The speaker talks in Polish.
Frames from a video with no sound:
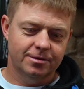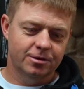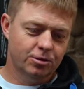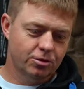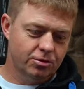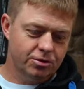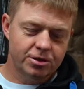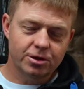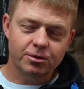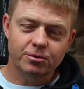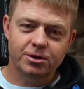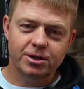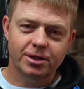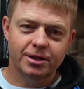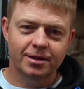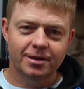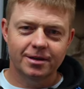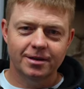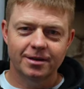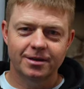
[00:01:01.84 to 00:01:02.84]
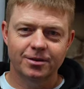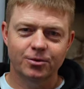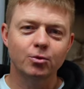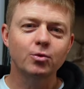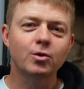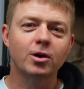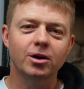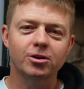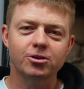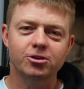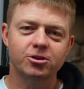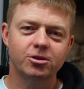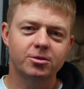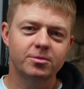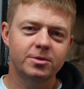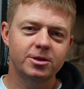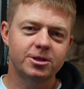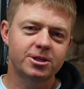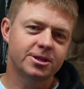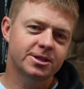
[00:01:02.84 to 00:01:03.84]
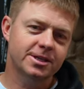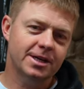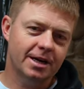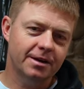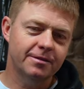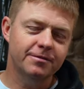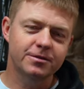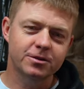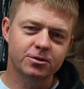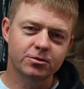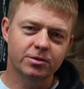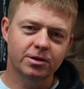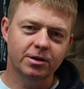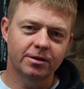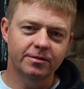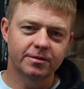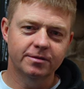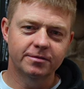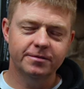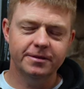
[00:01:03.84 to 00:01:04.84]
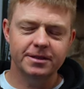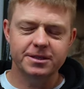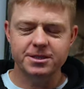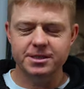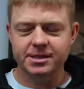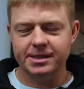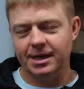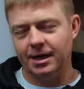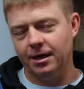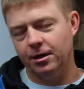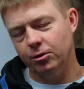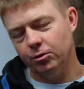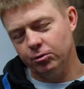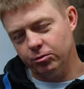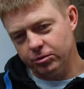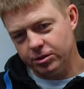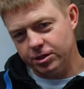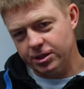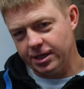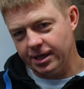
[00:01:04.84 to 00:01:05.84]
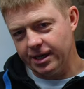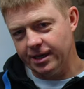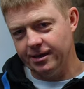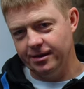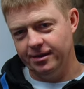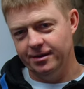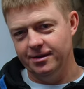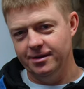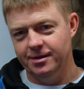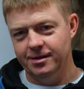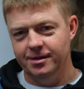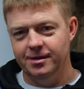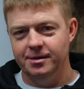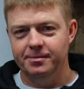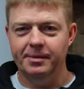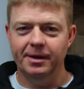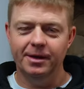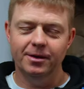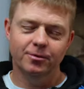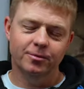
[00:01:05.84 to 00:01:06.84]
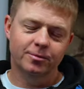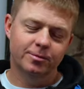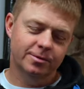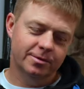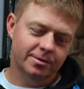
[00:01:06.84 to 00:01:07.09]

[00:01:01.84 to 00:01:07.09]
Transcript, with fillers: różnią się długością i ciężarem wyrzutowym. Wędziska krótsze mają